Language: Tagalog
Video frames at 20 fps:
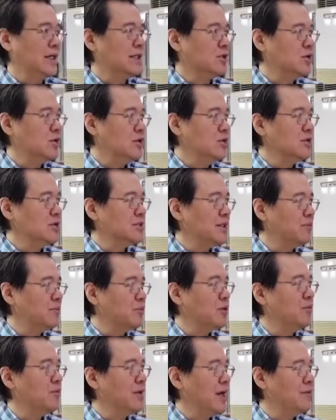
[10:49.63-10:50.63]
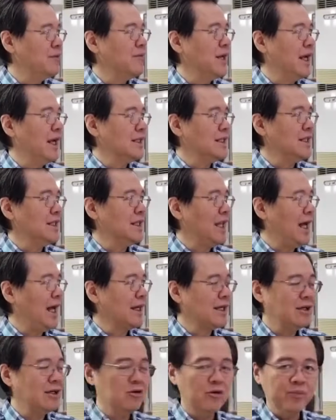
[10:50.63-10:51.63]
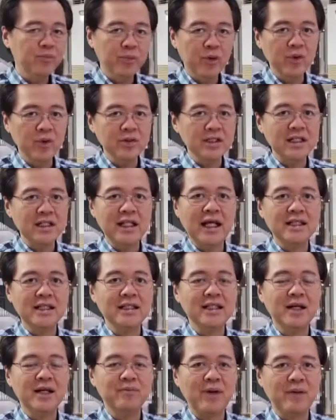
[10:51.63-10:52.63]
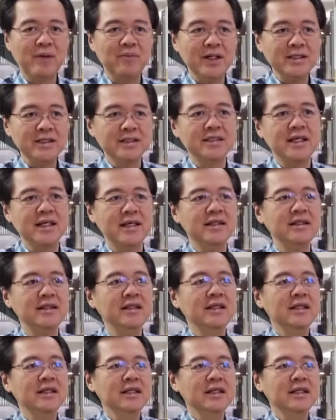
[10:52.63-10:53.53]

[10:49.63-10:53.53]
Ito yung isang problema natin. Laging upo, hindi natin napapansin.